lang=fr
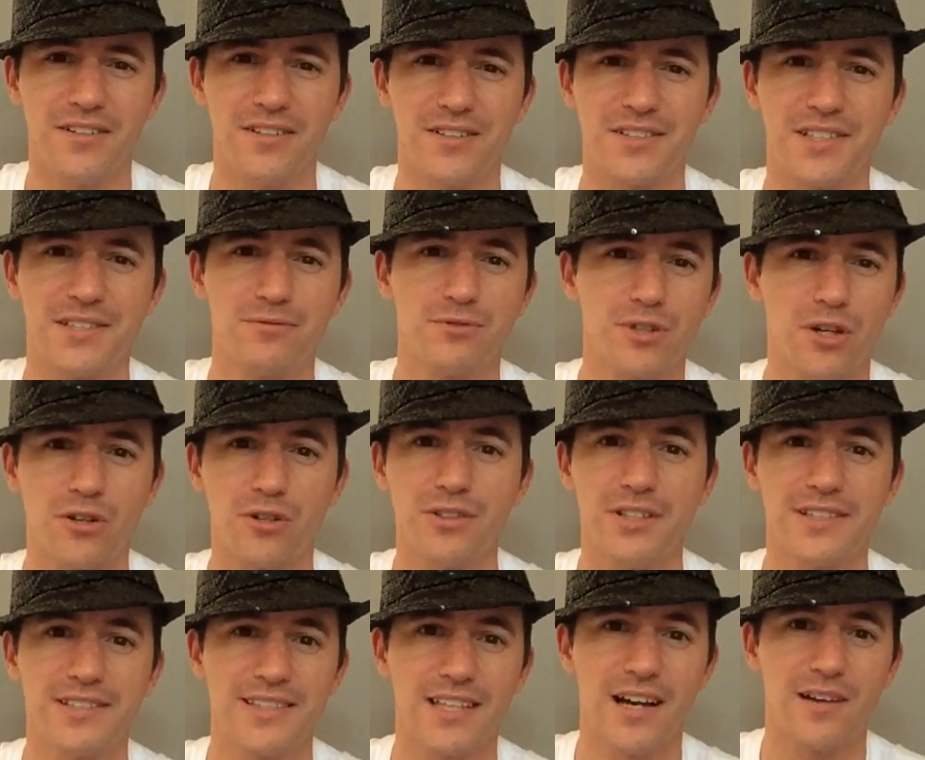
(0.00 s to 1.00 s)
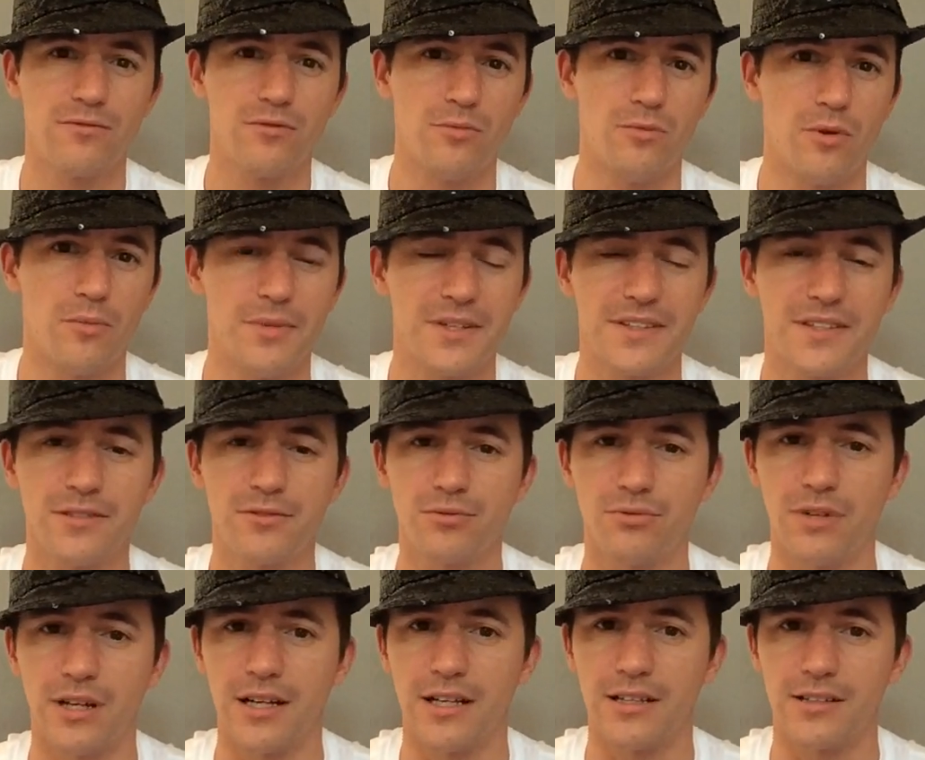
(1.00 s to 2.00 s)
Euh, si vous en connaissez un, vous me le mettez
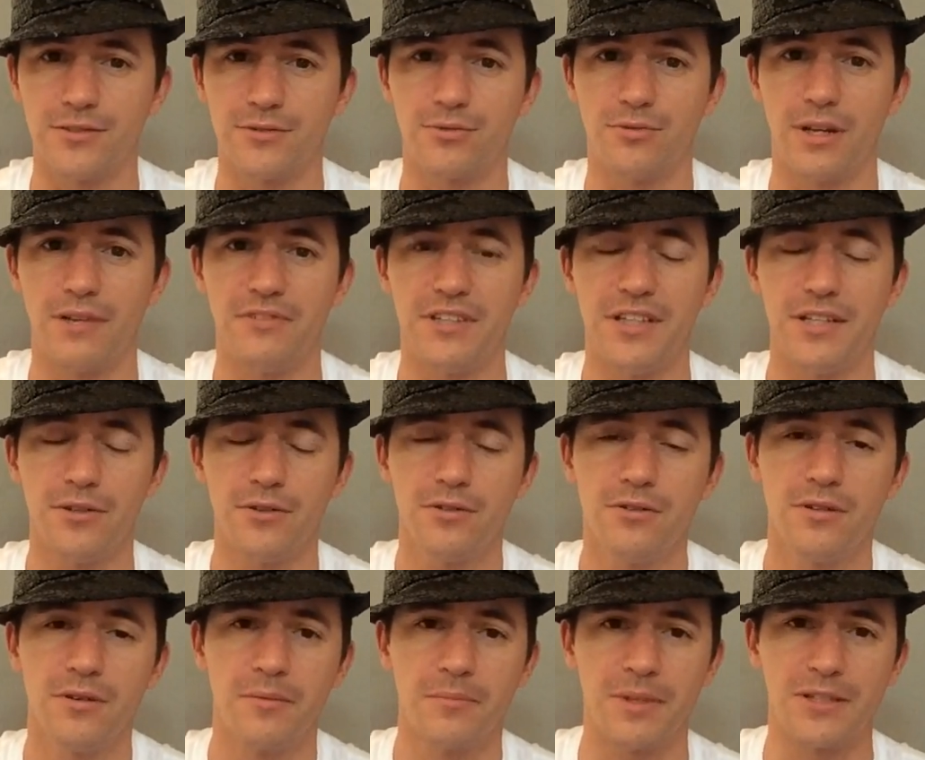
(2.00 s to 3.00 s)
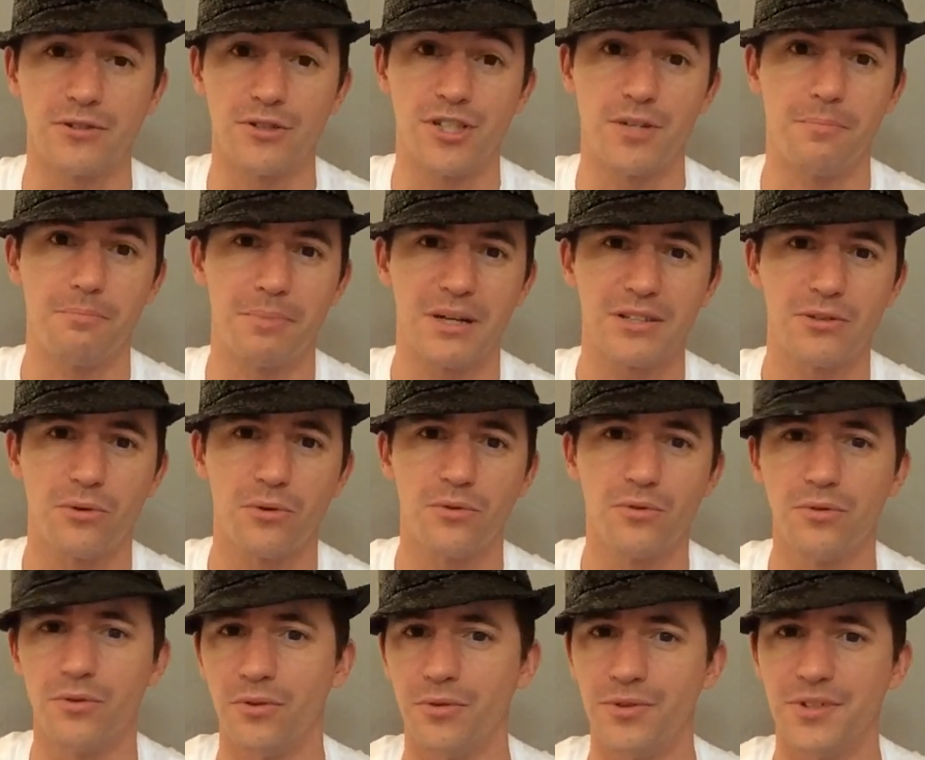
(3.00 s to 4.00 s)
sous la, sous la vidéo, parce que j'aime pas
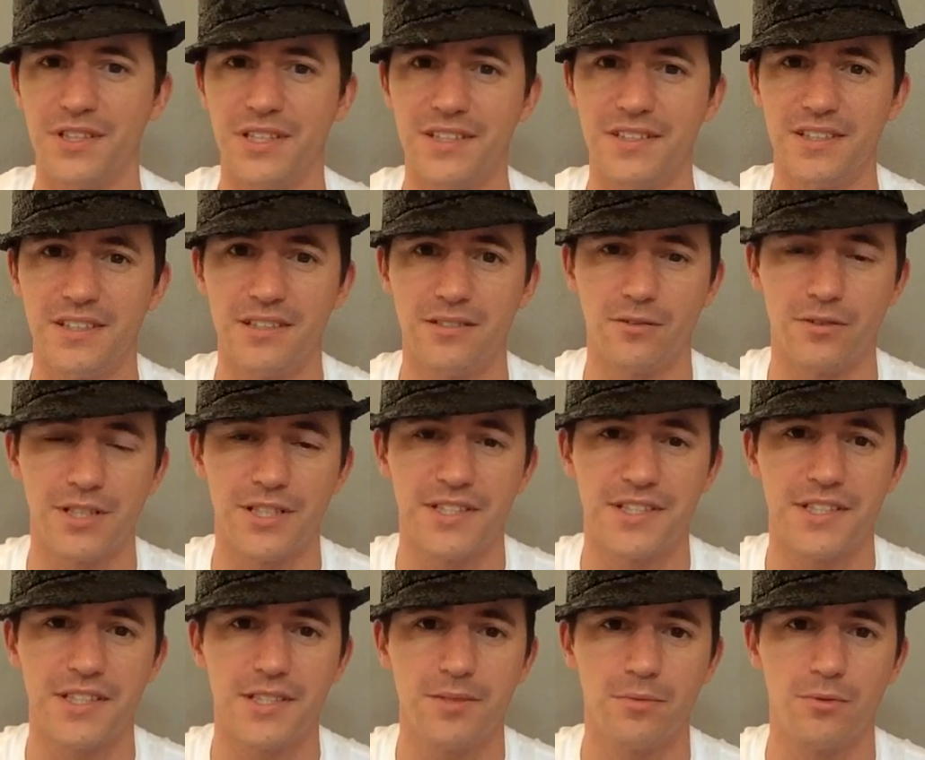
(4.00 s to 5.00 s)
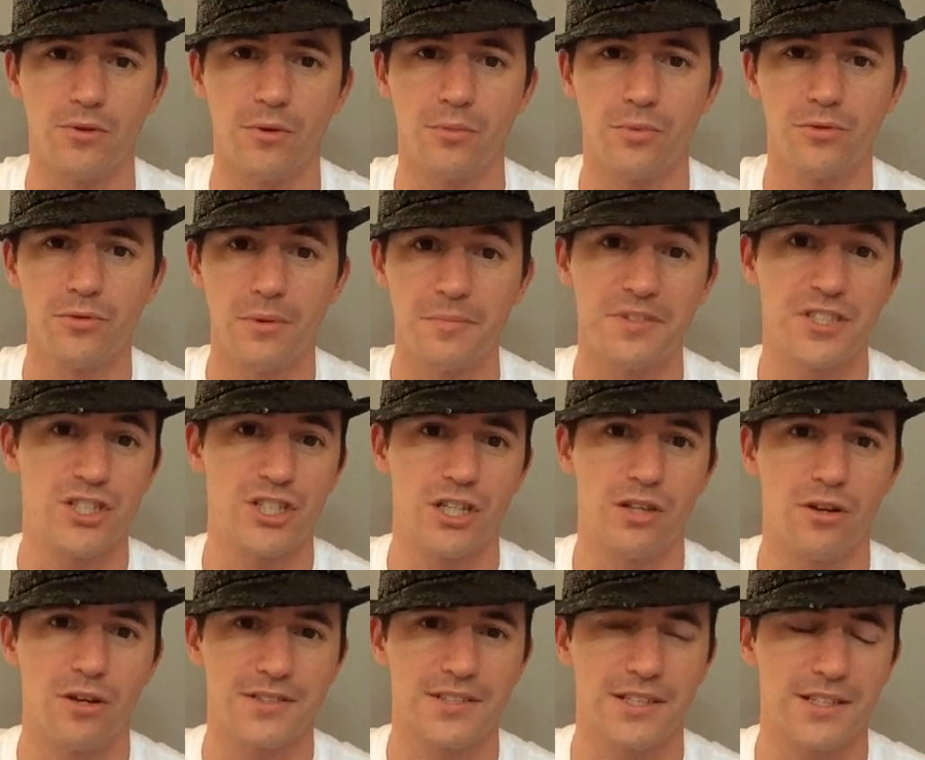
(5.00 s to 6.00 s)
trop utiliser des anglicismes non plus, même si
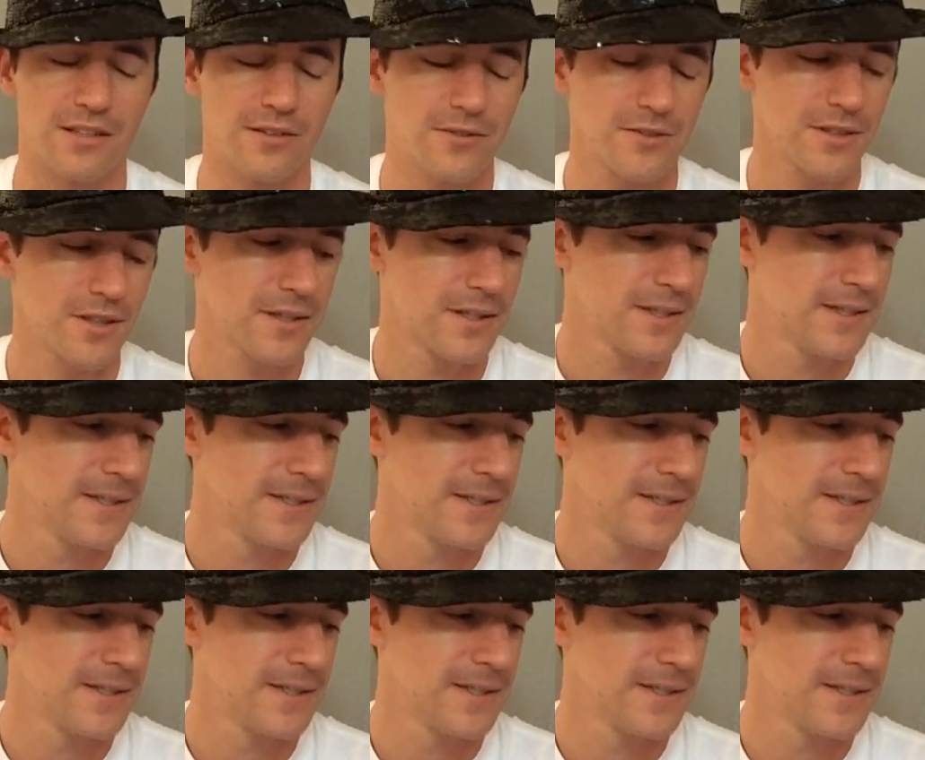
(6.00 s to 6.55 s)
j'adore cette langue.